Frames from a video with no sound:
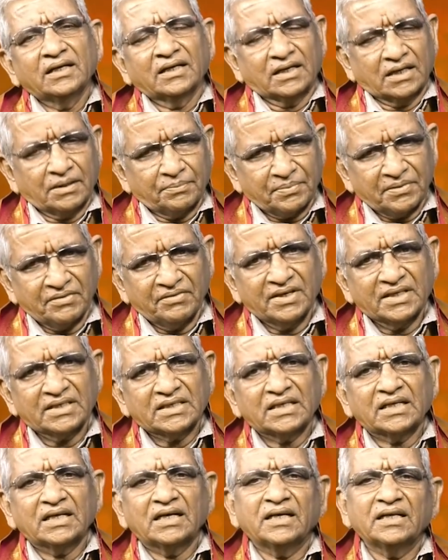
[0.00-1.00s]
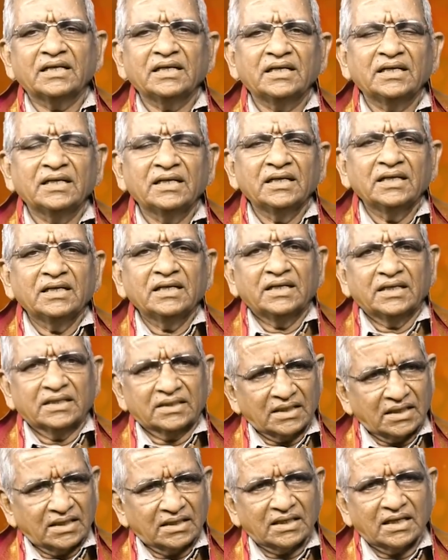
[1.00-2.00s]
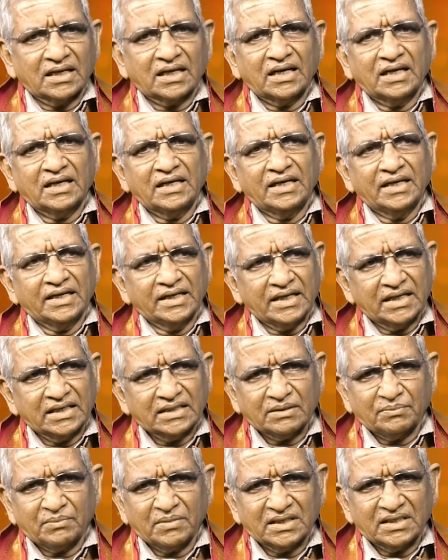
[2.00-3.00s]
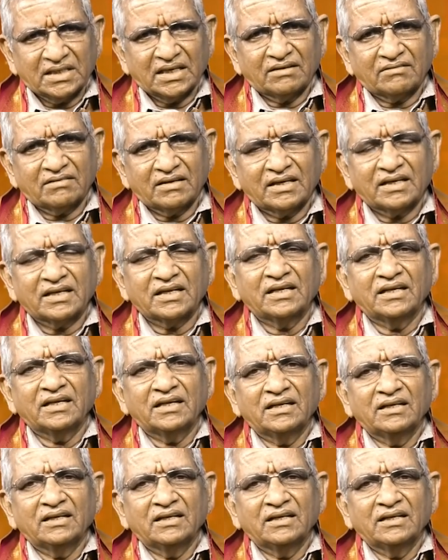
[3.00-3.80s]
గృహప్రవేశం కానీ ఇతరత్ర కానీ ఇంటికి సంబంధించినటువంటి